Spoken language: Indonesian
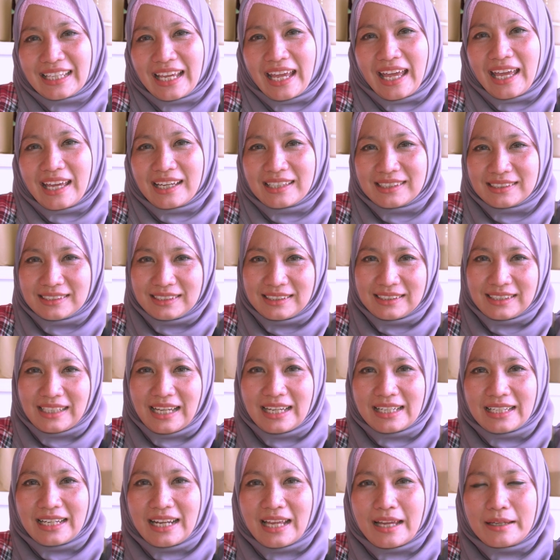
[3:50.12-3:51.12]
ya
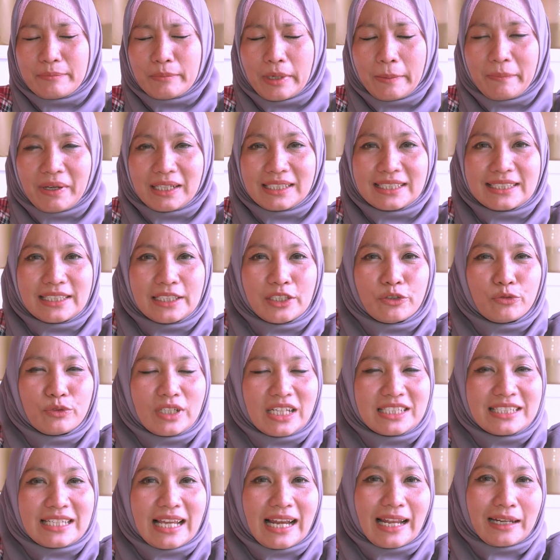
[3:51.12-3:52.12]
karena memang di sini
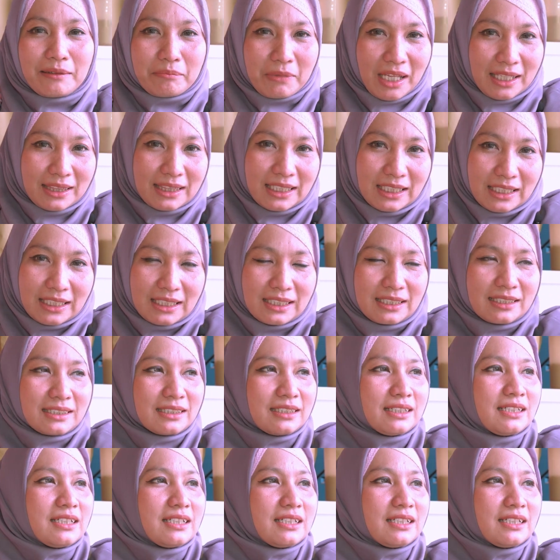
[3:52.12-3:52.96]
udah jalan mati